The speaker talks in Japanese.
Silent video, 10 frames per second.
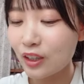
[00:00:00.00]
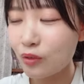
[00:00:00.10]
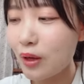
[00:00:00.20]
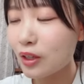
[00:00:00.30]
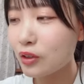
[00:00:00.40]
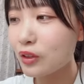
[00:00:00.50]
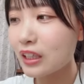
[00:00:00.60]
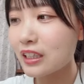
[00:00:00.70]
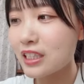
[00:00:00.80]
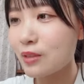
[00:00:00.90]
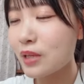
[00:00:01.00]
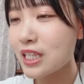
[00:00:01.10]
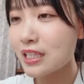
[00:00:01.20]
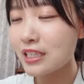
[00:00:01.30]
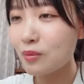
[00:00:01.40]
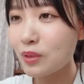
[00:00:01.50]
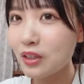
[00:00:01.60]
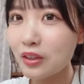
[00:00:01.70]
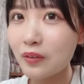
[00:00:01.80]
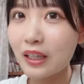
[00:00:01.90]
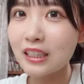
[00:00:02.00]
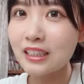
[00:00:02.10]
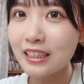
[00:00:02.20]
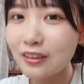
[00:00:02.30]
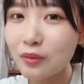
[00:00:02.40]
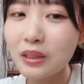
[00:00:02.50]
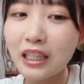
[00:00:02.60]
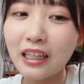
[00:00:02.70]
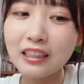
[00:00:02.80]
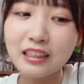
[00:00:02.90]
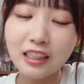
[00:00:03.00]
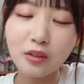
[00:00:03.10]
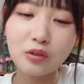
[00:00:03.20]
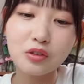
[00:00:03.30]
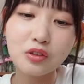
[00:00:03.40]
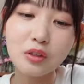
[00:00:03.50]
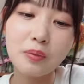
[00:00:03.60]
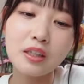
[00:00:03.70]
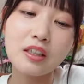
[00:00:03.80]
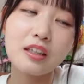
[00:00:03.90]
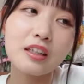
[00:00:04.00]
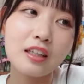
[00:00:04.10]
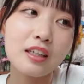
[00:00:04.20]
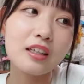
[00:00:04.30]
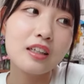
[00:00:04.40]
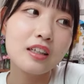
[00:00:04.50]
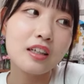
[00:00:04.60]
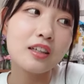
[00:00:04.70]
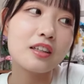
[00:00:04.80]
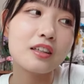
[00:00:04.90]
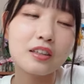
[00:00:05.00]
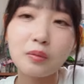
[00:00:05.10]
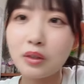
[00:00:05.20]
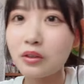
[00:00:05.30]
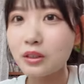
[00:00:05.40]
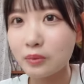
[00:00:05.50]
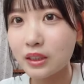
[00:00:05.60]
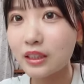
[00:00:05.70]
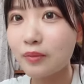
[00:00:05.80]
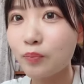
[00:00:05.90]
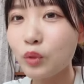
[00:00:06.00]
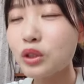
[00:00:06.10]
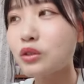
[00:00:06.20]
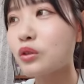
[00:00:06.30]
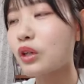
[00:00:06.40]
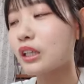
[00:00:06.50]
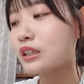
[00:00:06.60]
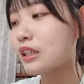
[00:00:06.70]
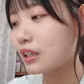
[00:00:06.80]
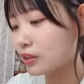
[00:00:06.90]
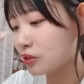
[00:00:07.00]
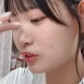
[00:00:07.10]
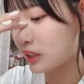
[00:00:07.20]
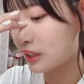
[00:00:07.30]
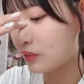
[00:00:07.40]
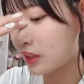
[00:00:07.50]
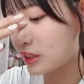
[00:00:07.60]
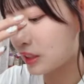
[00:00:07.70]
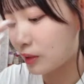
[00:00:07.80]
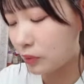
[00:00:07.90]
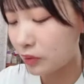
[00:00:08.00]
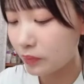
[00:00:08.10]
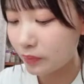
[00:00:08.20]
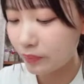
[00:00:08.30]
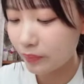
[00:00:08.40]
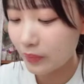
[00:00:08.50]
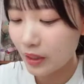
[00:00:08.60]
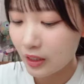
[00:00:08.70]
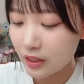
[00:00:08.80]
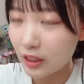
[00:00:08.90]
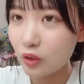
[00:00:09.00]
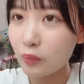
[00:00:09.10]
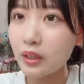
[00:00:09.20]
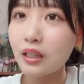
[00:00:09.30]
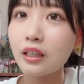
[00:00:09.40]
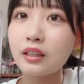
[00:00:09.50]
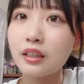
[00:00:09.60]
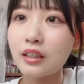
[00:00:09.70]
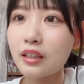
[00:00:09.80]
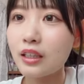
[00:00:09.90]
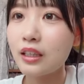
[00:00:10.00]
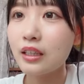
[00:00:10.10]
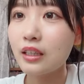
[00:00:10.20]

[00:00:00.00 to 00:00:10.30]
この前黒だったしイメチェンしてピンクでも買っちゃうみたいな感じで結構ルンルンでピンク買ったら入ってなくてびっくりしましたもし黒買ってたら黒の中にも入ってたかもちゃんと見てなかったからね